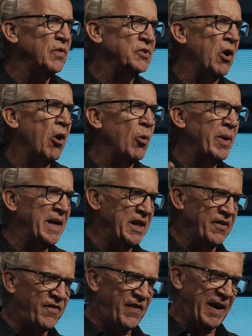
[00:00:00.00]
Josef war
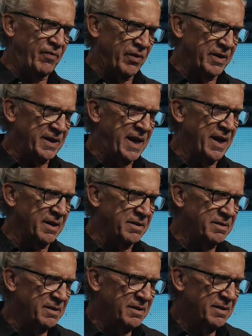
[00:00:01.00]
bereits das
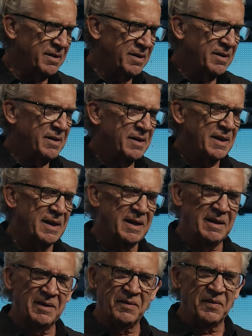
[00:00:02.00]
Lieblingskind. Uh,
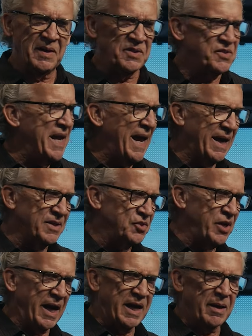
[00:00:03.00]

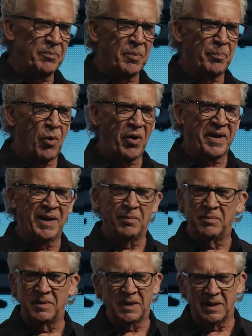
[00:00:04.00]
sein Vater
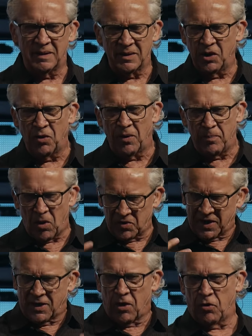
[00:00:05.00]
Jakob hat ihm einen
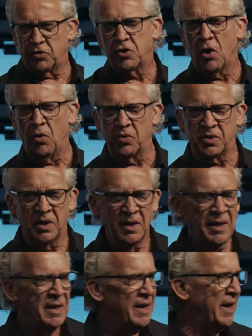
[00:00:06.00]
bunten Mantel gekauft.
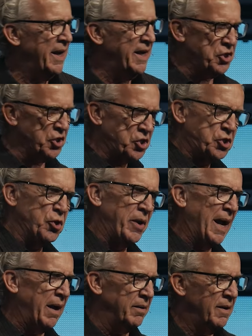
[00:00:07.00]
Uh, er
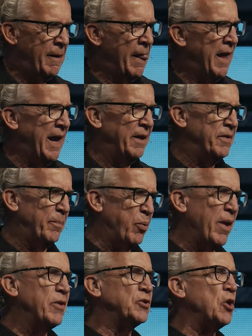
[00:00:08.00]
stach hervor
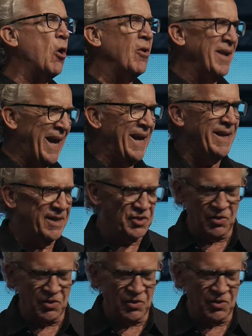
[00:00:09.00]
und die Brüder